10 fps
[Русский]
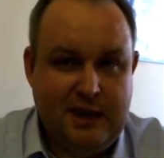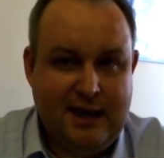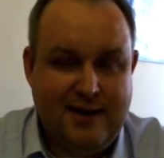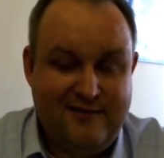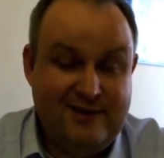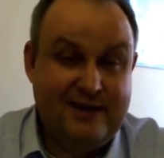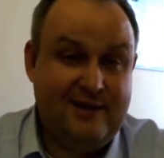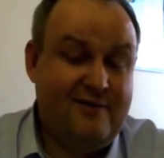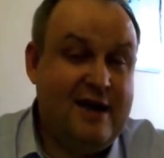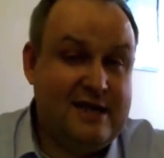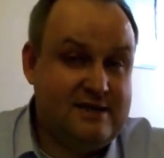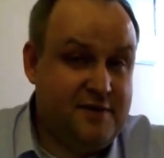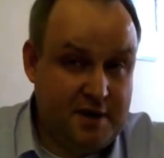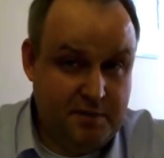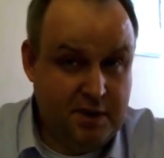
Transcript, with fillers: а вдохновлять своими